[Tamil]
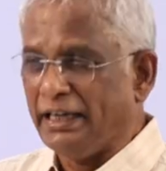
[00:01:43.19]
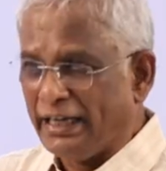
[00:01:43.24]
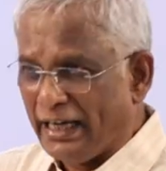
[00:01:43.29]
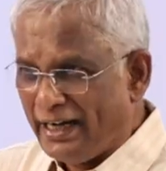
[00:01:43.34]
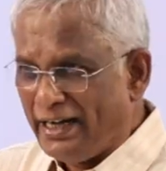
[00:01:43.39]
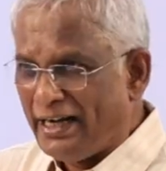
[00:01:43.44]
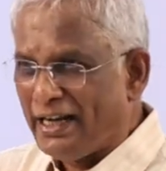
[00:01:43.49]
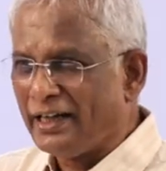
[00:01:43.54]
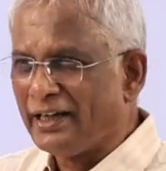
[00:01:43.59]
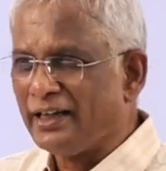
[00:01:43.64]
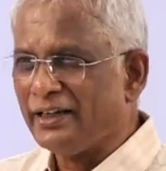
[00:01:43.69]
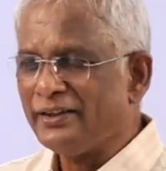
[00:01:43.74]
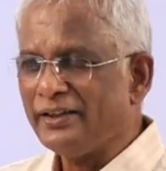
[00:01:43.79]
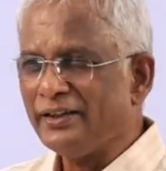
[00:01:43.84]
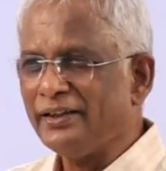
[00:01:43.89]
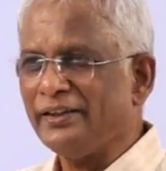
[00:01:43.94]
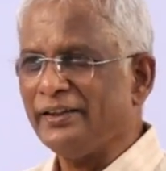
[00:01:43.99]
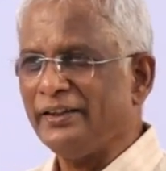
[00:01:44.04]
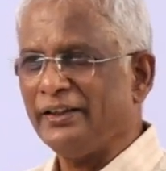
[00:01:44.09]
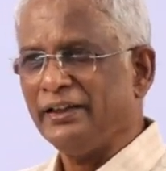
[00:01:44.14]
என்ன
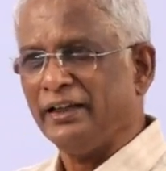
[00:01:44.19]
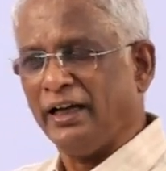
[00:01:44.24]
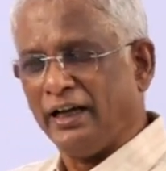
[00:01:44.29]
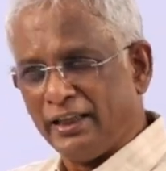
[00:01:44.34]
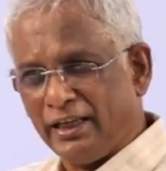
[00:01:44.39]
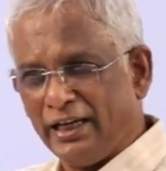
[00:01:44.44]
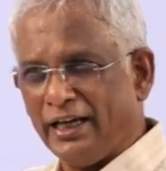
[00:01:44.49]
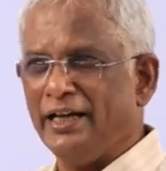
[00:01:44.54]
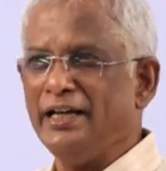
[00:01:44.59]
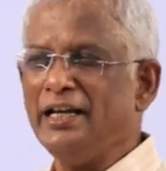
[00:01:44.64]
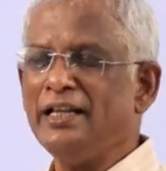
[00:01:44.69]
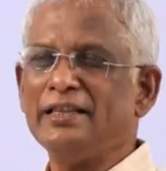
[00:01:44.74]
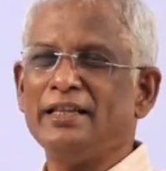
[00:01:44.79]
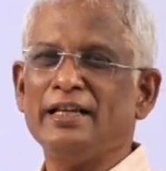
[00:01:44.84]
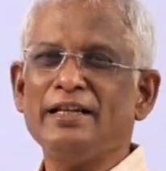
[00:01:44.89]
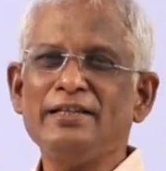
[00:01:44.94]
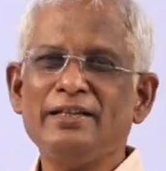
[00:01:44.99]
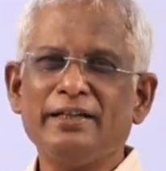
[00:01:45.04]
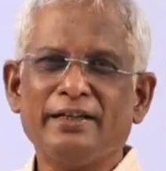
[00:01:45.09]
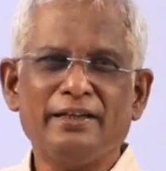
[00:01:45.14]
கற்றுக்குது அதில் என்ன
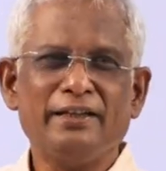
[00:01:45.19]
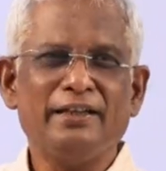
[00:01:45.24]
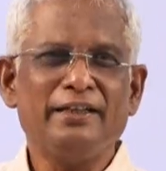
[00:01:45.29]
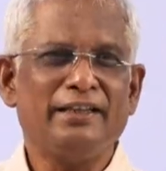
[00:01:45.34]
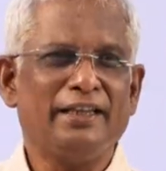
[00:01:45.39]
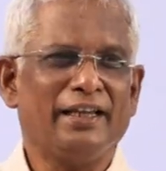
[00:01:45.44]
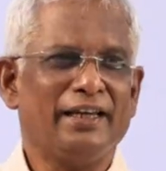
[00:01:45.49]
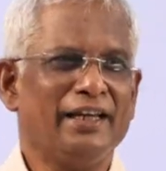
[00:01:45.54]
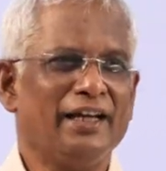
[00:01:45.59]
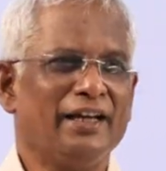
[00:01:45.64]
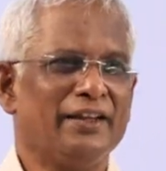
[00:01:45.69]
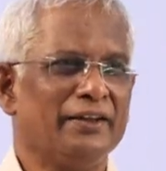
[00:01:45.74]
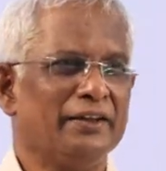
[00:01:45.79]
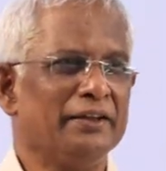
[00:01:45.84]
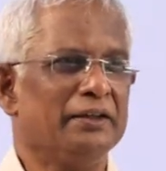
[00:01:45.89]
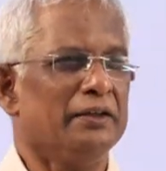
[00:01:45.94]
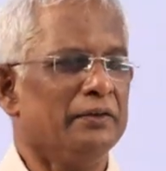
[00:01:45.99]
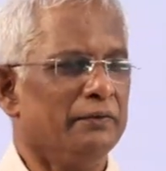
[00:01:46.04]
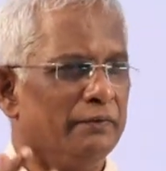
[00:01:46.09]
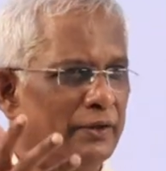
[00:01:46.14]
தெரிஞ்சுக்குதுன்னு தெரியாது
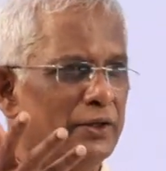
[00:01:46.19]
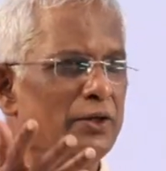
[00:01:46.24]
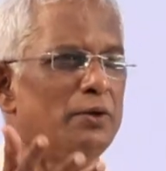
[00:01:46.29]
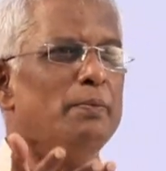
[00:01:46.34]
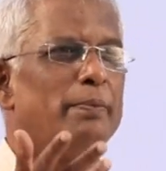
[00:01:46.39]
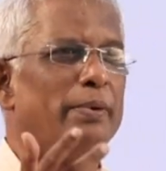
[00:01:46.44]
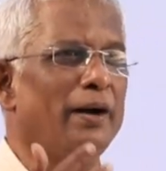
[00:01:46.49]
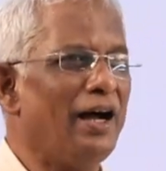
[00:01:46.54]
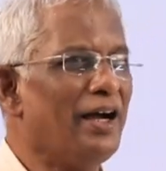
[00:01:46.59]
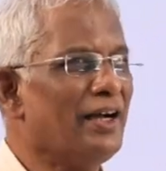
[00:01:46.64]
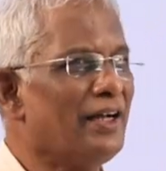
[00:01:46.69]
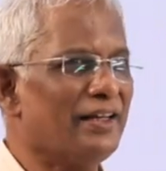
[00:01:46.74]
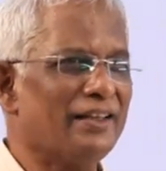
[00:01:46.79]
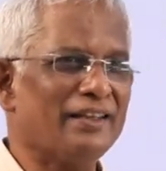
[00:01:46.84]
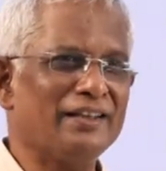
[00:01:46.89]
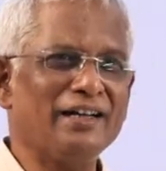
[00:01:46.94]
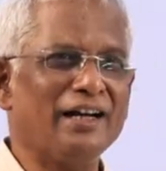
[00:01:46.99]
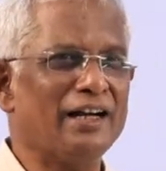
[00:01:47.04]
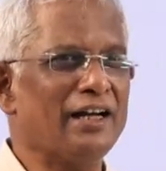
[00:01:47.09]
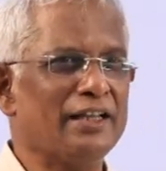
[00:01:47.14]
வெறும்
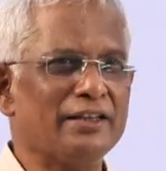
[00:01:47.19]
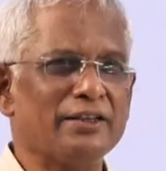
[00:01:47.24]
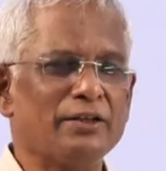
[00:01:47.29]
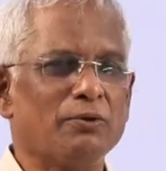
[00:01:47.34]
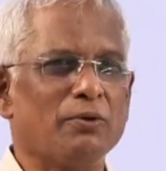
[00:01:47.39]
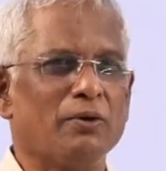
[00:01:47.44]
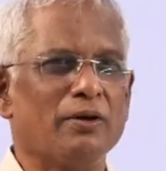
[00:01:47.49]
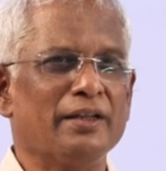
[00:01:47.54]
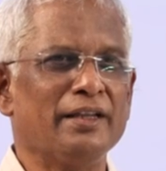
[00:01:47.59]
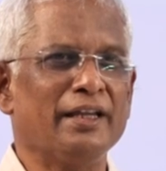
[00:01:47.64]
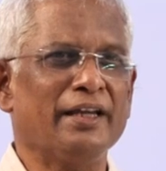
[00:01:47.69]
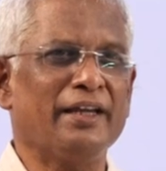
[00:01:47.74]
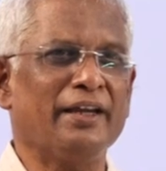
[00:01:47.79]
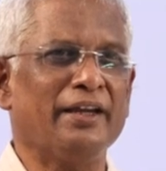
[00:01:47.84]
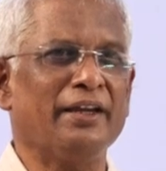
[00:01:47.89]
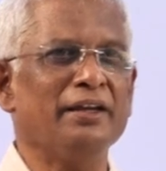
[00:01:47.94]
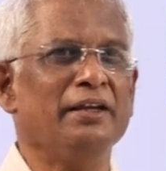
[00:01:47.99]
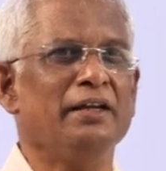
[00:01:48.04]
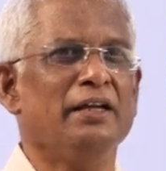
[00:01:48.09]
பார்க்குறதுனால அந்த குழந்தைக்கு